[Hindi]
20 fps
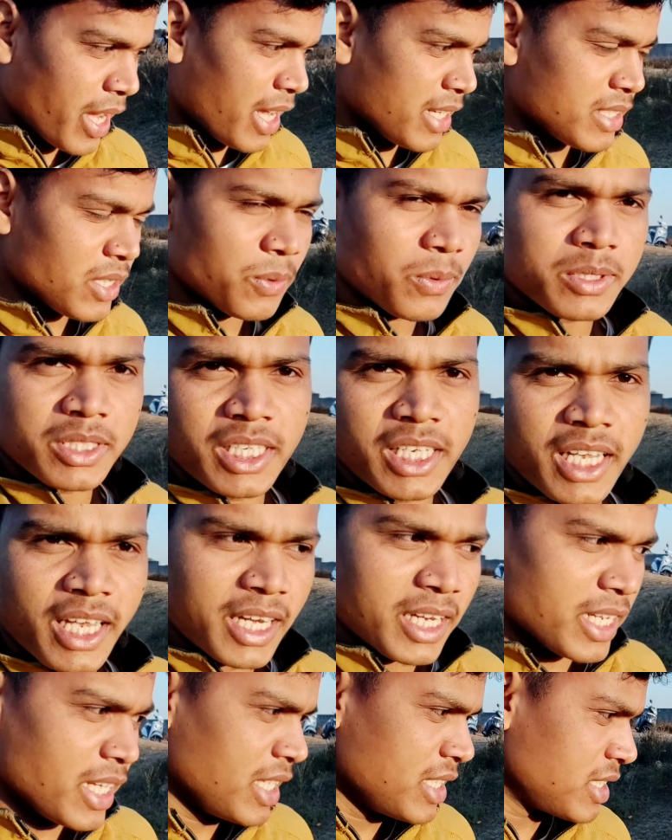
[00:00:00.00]
ऐसा कुछ नहीं
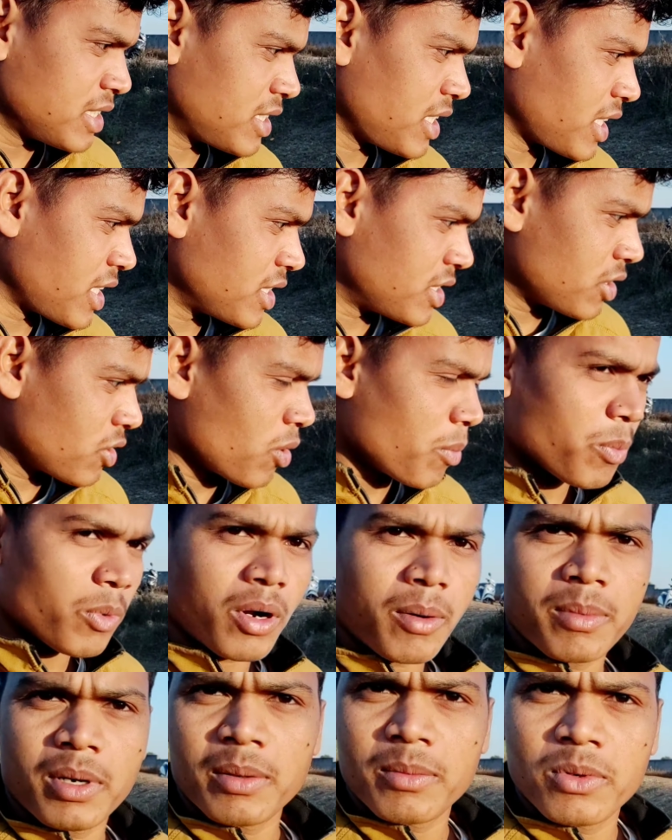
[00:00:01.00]
करेंगे जिससे किसी को
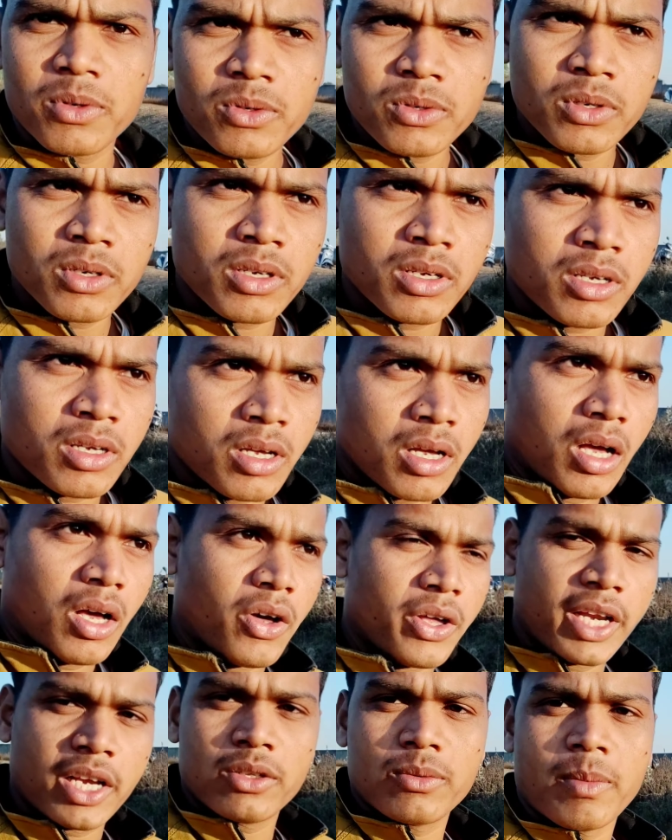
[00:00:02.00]
प्रॉब्लम हो
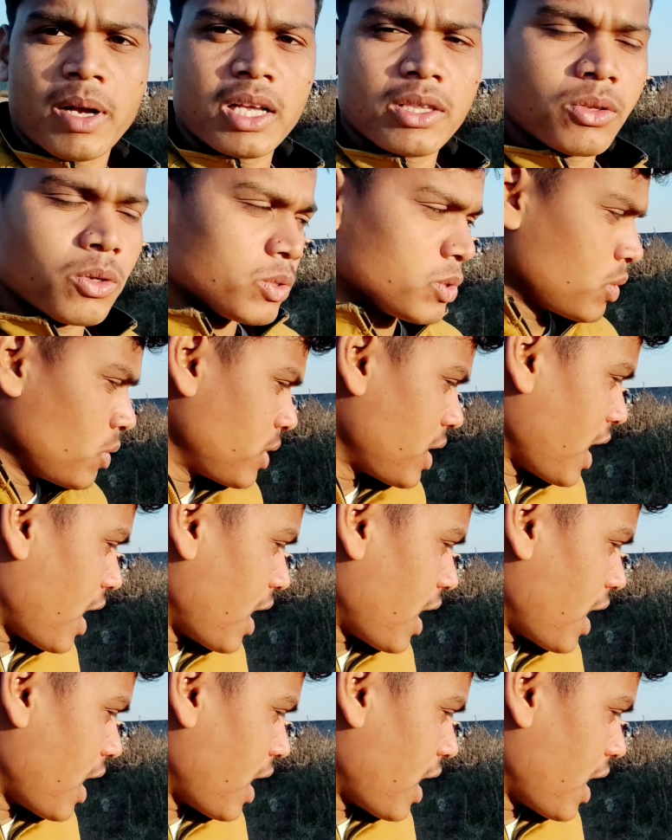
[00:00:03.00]
और एक बात दोस्तों